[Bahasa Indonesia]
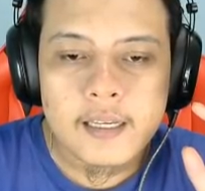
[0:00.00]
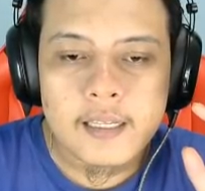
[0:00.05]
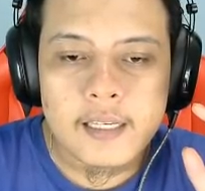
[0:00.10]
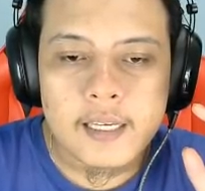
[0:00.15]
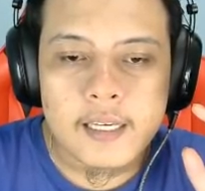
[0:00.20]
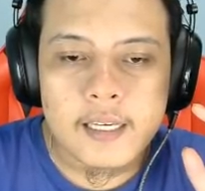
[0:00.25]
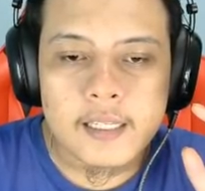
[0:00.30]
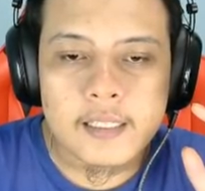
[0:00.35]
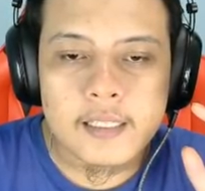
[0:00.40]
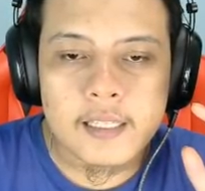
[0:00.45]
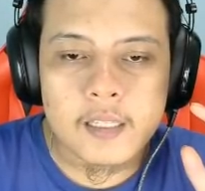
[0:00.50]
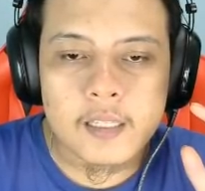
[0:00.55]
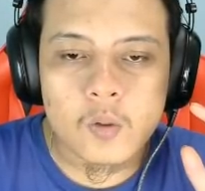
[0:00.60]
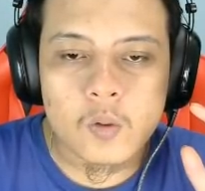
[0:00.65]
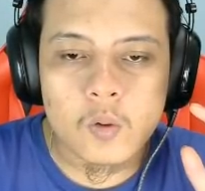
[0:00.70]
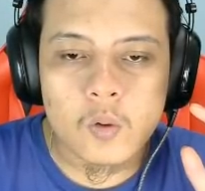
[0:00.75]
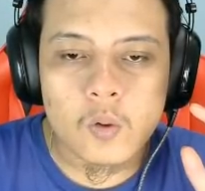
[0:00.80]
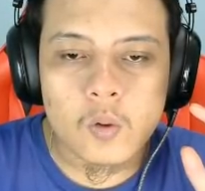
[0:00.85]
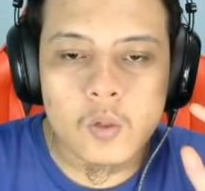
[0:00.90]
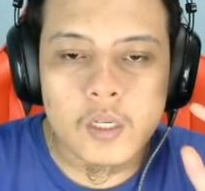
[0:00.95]
Kita
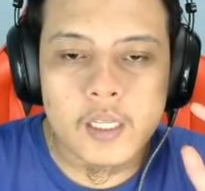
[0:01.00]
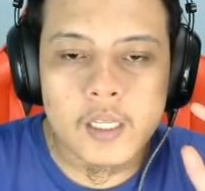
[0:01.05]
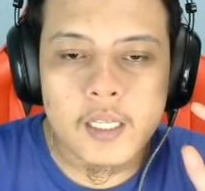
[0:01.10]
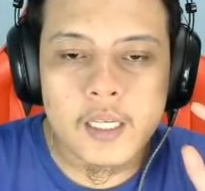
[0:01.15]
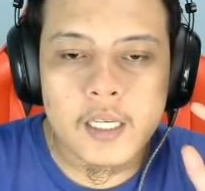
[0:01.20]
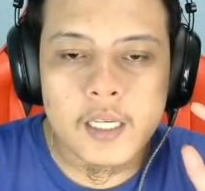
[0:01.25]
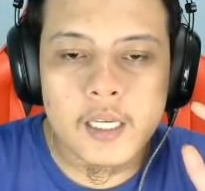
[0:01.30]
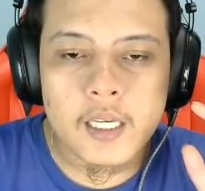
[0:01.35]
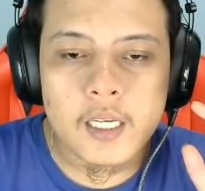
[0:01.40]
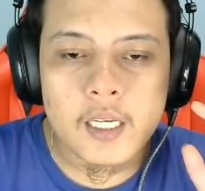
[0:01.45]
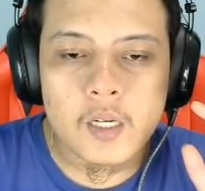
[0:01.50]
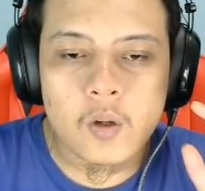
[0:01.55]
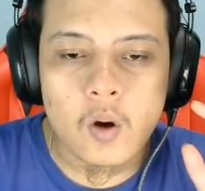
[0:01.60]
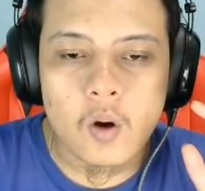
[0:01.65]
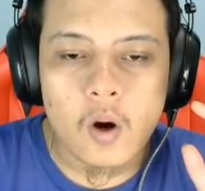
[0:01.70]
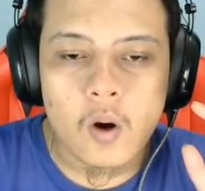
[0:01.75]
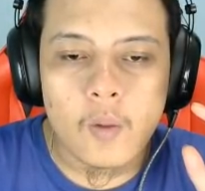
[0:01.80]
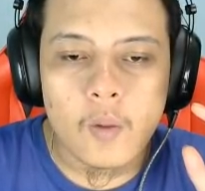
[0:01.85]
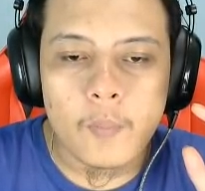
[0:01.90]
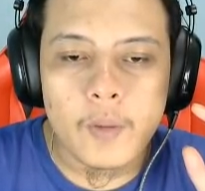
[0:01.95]
turunin
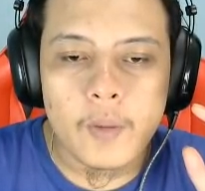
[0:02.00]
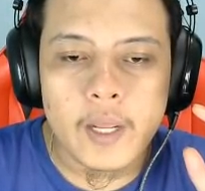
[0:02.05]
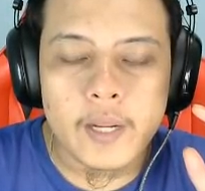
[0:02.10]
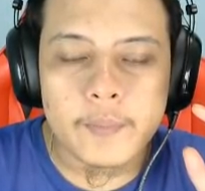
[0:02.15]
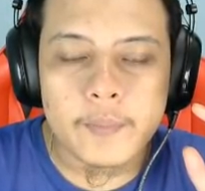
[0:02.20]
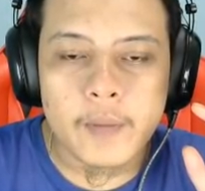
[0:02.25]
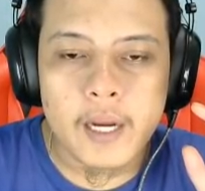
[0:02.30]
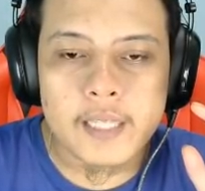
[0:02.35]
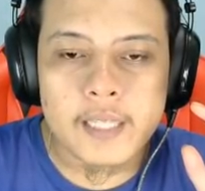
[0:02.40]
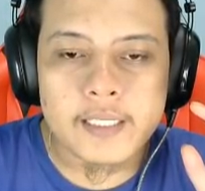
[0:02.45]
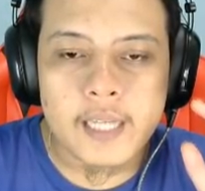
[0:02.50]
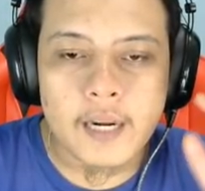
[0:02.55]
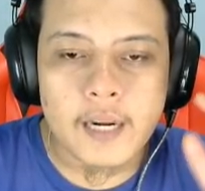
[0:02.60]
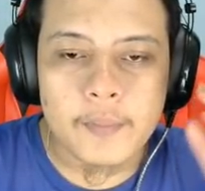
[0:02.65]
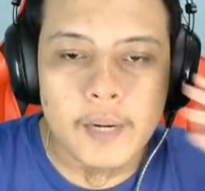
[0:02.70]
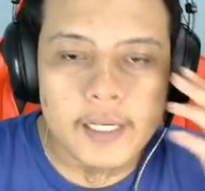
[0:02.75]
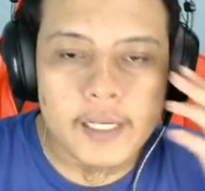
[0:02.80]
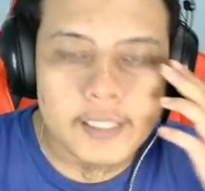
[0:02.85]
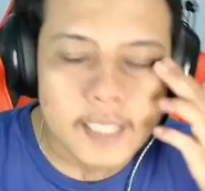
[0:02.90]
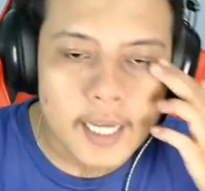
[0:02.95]
goblin
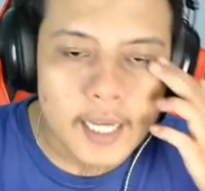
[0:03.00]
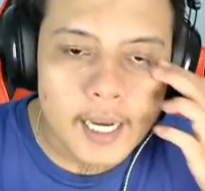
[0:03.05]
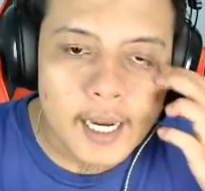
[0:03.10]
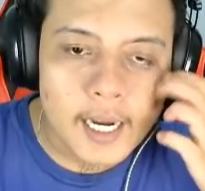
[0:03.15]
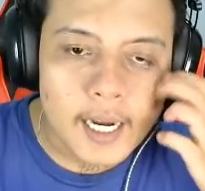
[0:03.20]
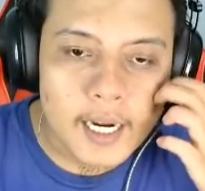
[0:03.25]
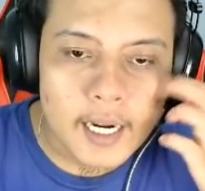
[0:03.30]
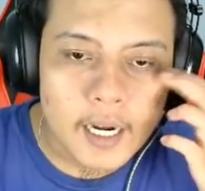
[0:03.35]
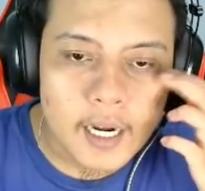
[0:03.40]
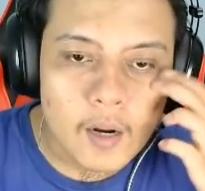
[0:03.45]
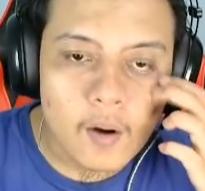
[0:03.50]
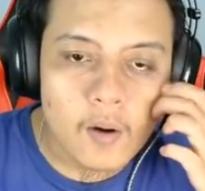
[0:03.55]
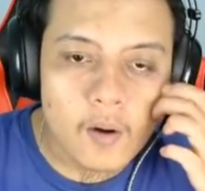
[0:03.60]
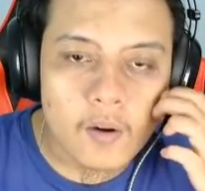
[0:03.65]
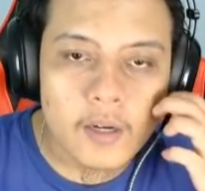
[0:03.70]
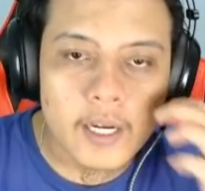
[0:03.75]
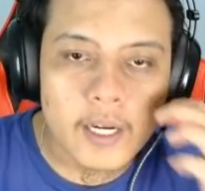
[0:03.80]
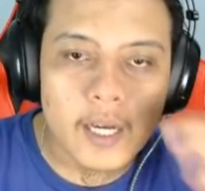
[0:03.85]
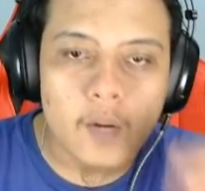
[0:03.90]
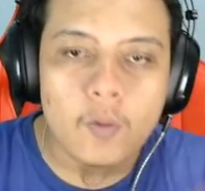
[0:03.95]
banyak-banyak.
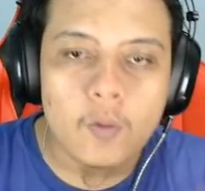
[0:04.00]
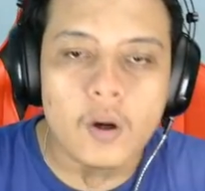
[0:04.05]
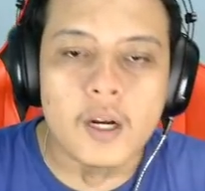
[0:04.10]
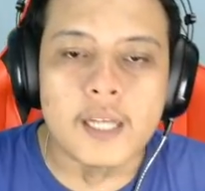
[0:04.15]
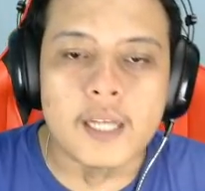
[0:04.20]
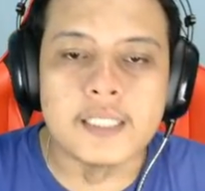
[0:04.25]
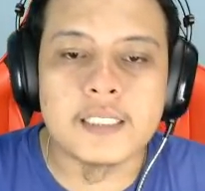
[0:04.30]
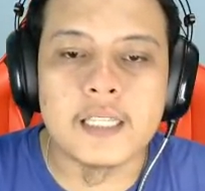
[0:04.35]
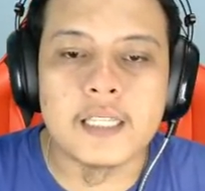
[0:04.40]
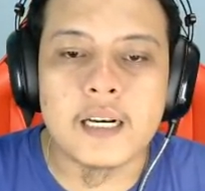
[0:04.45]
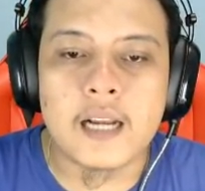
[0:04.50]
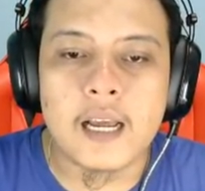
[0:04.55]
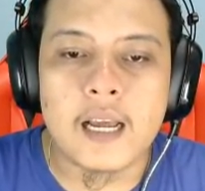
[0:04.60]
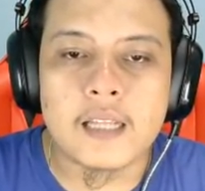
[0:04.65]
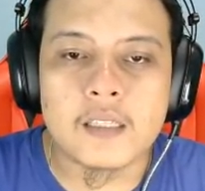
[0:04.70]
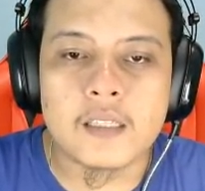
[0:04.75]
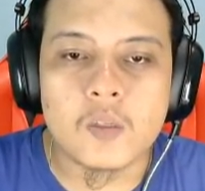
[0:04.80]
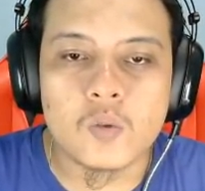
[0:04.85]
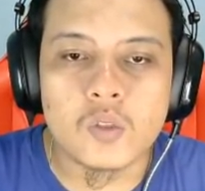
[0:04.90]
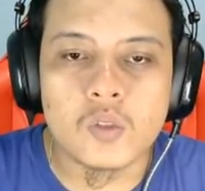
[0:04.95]
Oke, gue
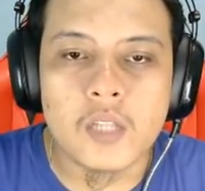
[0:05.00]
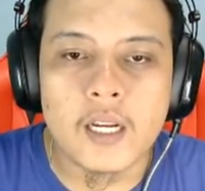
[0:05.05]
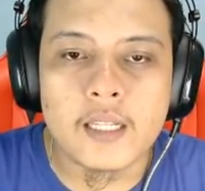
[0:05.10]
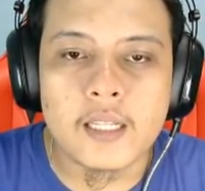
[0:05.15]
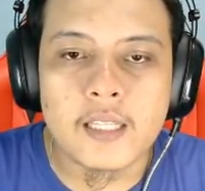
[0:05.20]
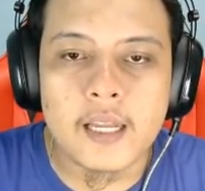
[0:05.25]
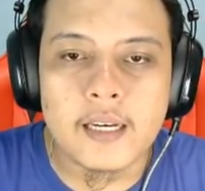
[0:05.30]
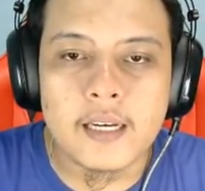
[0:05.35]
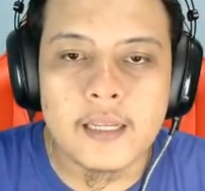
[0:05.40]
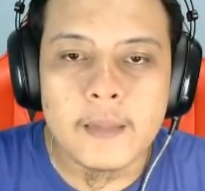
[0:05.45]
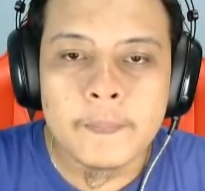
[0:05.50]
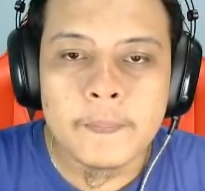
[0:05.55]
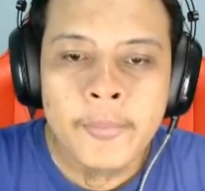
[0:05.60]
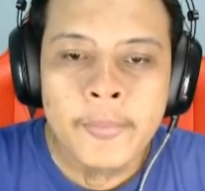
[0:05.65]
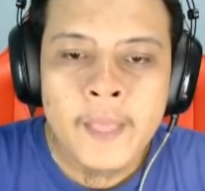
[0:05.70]
keserang terus dari tadi.